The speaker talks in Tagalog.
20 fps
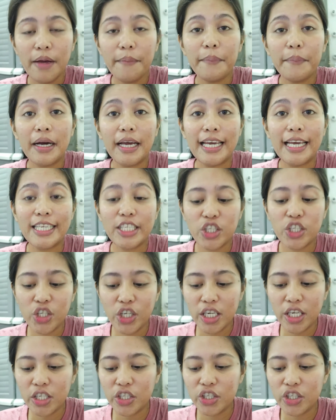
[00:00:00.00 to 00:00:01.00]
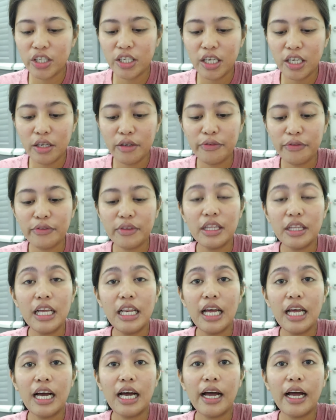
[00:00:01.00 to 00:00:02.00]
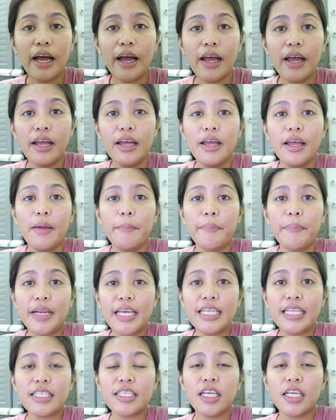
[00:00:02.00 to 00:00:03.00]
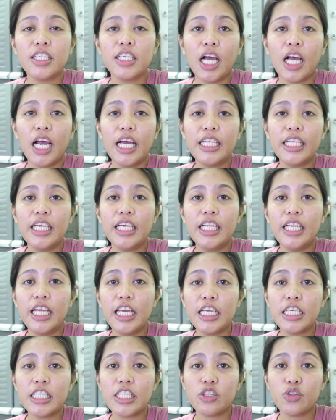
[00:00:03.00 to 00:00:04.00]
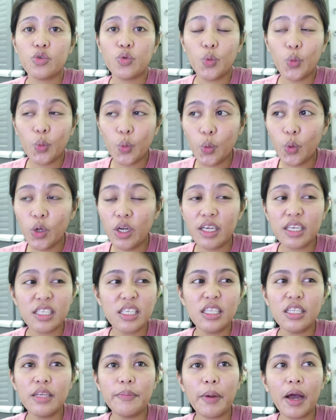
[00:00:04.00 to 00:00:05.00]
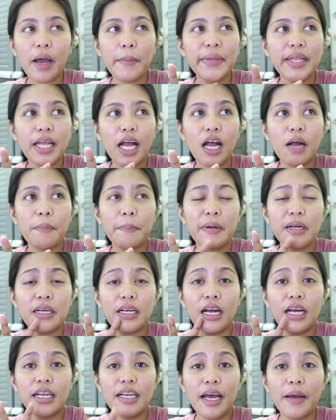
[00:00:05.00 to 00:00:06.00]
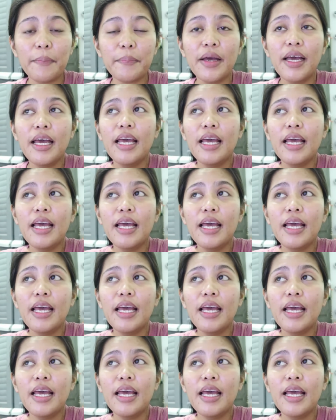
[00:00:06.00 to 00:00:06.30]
pang-exchange gift nila Prince at saka ni Lay sa school kasi hindi pa kami nakakapaghanap.